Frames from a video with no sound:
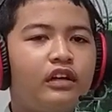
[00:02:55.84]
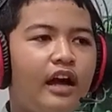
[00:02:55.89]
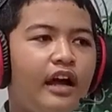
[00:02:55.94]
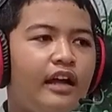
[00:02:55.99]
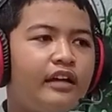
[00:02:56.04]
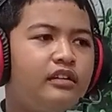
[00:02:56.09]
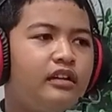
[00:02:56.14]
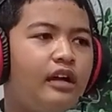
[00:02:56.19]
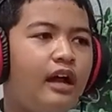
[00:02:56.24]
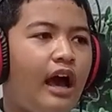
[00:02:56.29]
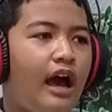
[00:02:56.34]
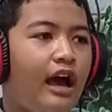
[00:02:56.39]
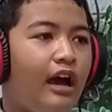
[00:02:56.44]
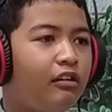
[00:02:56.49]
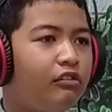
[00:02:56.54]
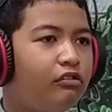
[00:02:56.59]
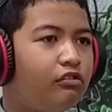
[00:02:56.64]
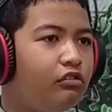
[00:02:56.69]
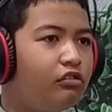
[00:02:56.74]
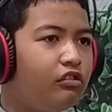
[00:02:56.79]
kan
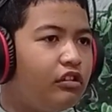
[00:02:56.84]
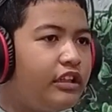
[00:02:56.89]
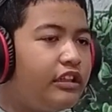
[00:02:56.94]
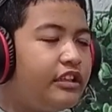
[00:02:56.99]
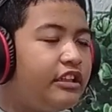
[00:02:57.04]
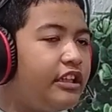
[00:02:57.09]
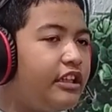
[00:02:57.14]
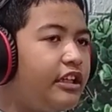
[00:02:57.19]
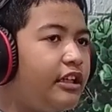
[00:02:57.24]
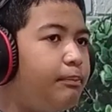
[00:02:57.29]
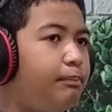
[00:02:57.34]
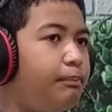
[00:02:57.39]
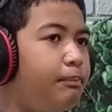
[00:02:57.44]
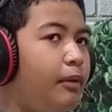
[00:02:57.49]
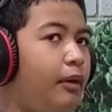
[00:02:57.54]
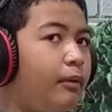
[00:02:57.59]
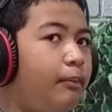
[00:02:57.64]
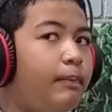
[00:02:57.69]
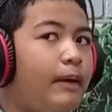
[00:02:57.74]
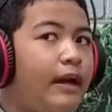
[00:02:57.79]
aku ini
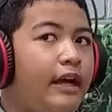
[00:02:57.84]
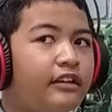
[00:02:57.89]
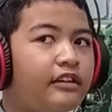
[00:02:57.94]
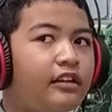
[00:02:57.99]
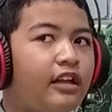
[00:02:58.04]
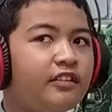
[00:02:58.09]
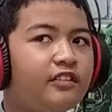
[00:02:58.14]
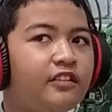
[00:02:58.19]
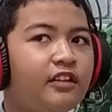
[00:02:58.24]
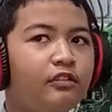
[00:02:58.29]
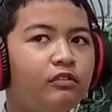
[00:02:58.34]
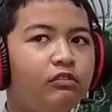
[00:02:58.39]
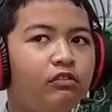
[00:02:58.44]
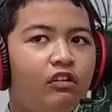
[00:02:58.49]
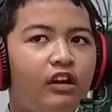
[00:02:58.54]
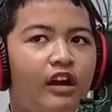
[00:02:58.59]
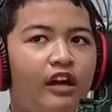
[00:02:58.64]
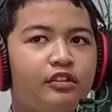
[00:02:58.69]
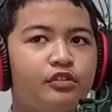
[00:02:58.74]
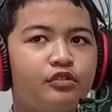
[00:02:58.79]
berbeda di
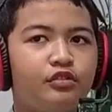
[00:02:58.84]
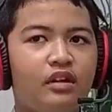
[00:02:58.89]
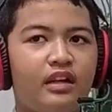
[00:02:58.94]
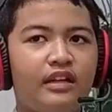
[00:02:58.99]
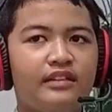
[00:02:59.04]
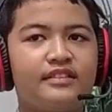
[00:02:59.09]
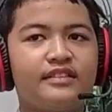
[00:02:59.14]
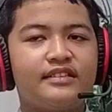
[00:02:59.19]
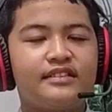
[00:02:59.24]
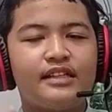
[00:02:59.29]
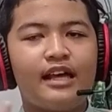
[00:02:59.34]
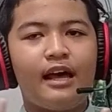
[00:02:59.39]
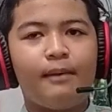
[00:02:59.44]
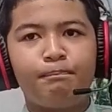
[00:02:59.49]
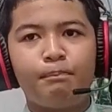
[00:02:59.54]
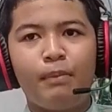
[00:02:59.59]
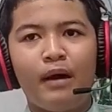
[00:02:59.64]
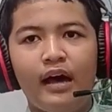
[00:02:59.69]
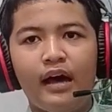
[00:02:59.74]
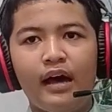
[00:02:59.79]
Quran surat
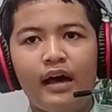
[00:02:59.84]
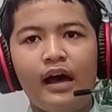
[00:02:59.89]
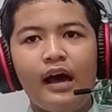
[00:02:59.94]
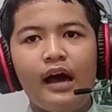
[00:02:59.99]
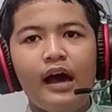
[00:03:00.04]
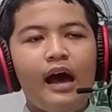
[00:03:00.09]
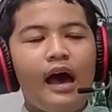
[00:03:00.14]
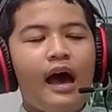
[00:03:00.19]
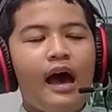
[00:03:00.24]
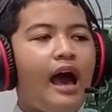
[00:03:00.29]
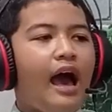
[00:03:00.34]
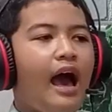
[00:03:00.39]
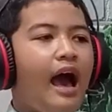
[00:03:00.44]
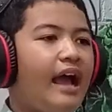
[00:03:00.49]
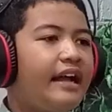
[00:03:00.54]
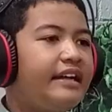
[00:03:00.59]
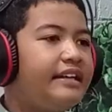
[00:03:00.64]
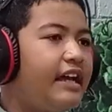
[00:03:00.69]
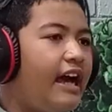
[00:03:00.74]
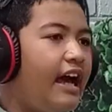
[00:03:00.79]
Sabah
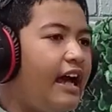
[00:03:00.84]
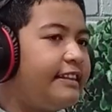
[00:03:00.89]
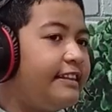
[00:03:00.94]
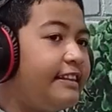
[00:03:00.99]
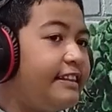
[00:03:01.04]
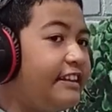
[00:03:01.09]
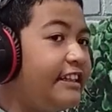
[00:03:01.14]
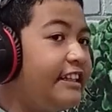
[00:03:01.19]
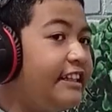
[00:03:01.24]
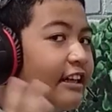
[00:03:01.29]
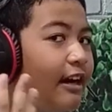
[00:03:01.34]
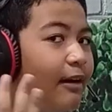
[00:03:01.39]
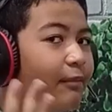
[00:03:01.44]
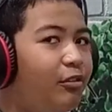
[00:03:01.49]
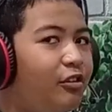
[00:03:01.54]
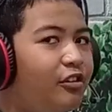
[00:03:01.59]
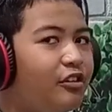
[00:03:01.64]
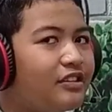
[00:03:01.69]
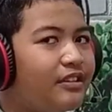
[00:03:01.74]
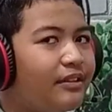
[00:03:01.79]
ayat
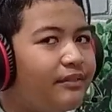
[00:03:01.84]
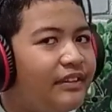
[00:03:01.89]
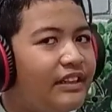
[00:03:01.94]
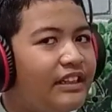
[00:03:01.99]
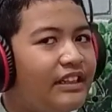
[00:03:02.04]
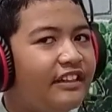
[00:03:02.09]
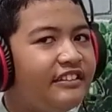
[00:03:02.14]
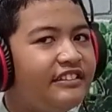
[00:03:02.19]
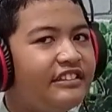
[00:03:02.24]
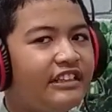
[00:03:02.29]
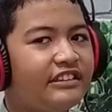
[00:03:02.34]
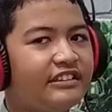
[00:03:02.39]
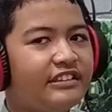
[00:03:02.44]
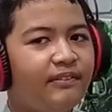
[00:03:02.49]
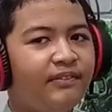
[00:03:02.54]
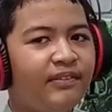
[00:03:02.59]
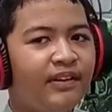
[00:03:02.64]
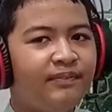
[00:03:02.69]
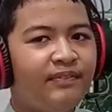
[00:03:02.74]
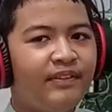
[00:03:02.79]
39 ya
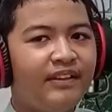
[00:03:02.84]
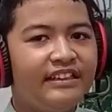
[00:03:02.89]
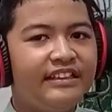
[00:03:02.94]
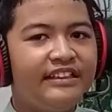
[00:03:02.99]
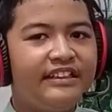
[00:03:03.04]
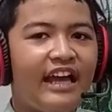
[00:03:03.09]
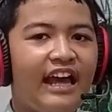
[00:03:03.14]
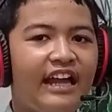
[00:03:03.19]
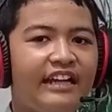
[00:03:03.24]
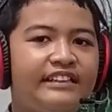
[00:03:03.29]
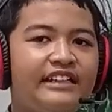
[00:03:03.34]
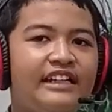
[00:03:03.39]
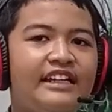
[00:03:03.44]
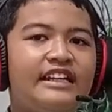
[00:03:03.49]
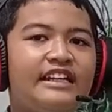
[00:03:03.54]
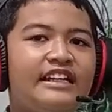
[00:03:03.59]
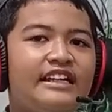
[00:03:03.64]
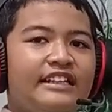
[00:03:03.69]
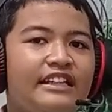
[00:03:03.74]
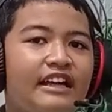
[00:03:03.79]
sahabat berlian
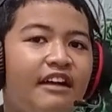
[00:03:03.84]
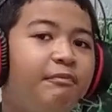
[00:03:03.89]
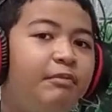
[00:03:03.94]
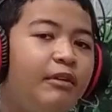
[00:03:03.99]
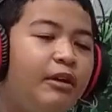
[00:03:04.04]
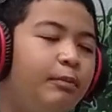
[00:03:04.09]
yang